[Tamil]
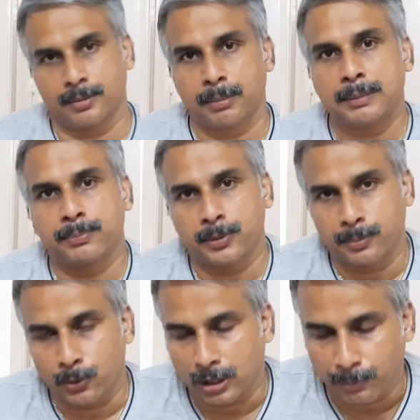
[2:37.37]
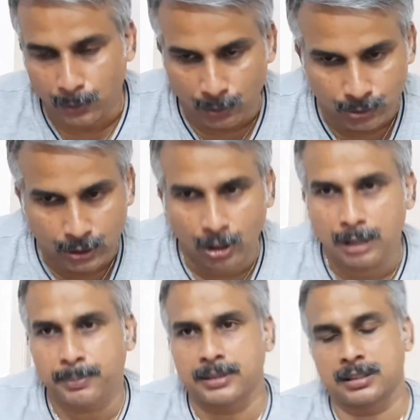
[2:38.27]
பைப் போட்டால் போதும் ஸோ இட் ஆல்
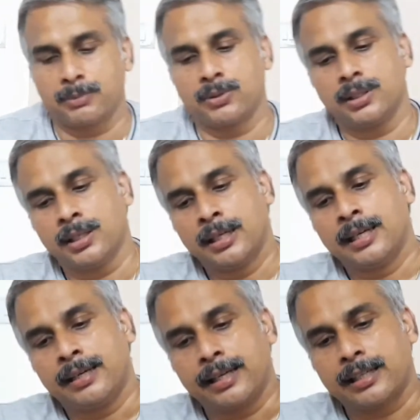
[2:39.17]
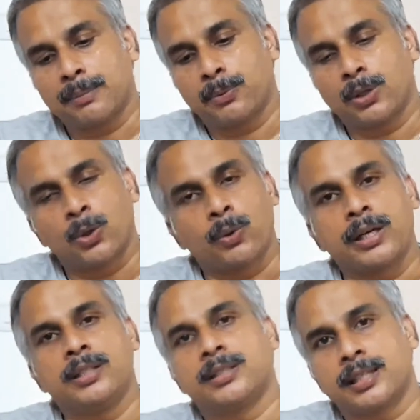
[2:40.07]
டிபெண்ட்ஸ் நம்ம வந்து நெட்கப்போட ஒரு
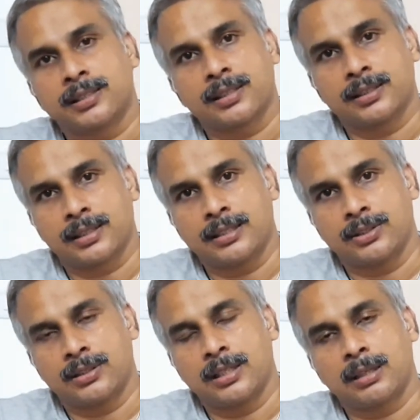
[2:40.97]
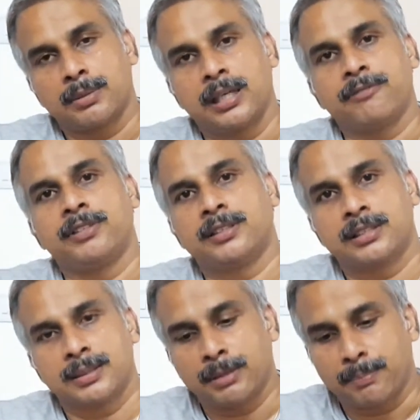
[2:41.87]
ஒன் இன்ச் எக்ஸ்ட்ரா சைஸ் தான் நம்ம என்எஃப்டி
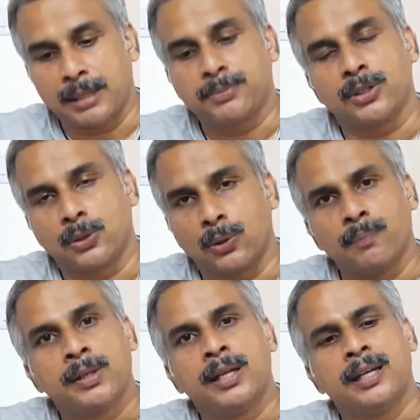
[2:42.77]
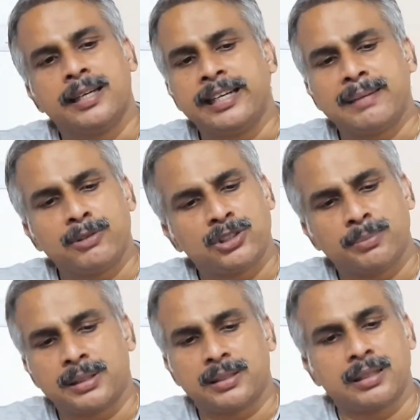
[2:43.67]
சிஸ்டமில் பைப்ஸ் இருக்கணும் டிடபிள்யூசி
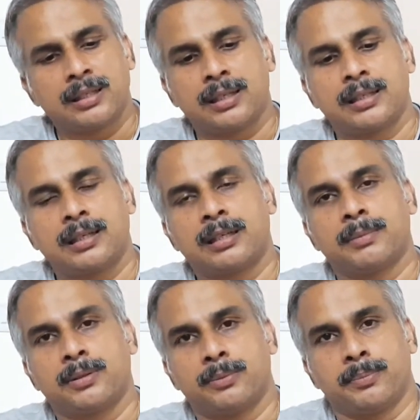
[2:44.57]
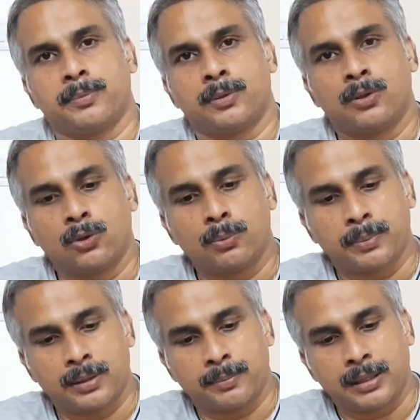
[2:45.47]
மெத்தடில் அதெல்லாம் நமக்கு ஒன்றும்
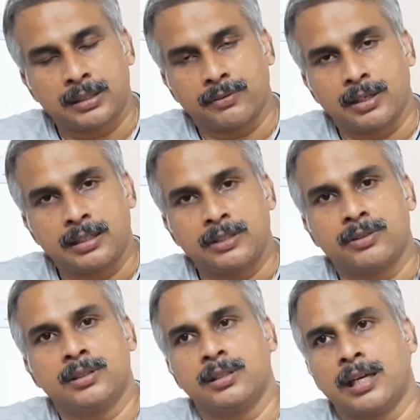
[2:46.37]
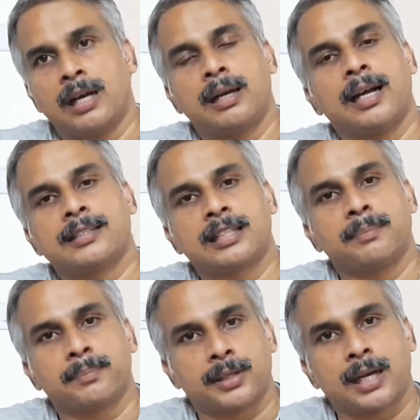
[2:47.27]
பண்ண பண்ண தேவையில்ல நீங்கள் வந்து நான் லாஸ்ட்
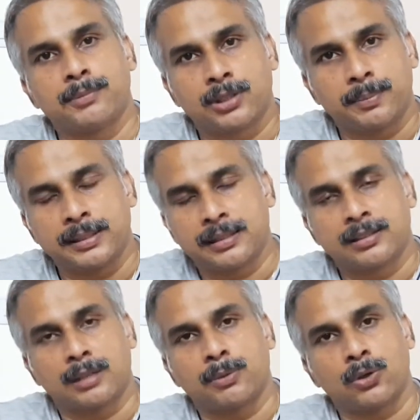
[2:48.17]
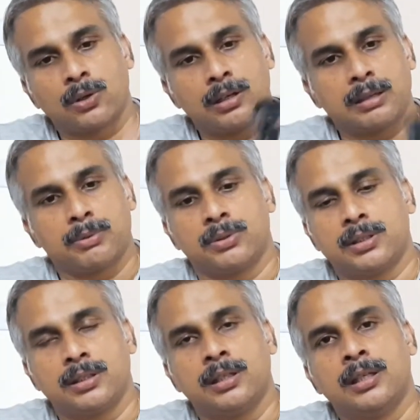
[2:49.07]
டைம் காமிச்சது பார்த்திங்கன்னா தர்மக்கோலில் நம்ம
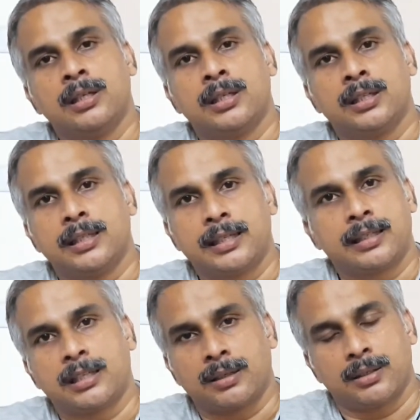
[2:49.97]
வந்து இது இறக்கி